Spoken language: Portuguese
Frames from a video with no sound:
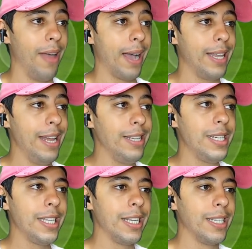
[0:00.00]

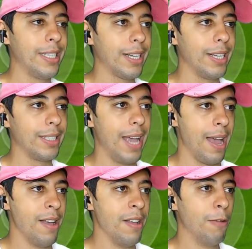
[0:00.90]
Acredite se
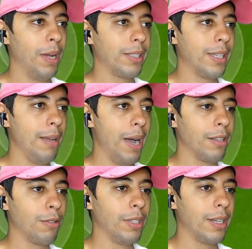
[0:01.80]
quiser. Mas tem
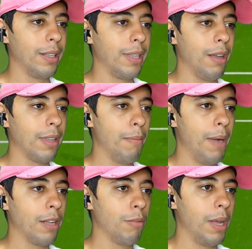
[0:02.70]
mais um escanteio, tem
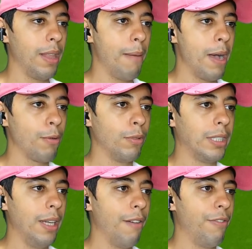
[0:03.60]
mais uma na
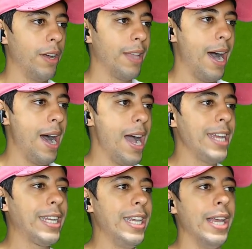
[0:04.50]
baguncinha. Van
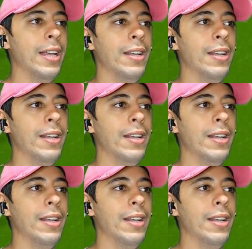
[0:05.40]
Dijk.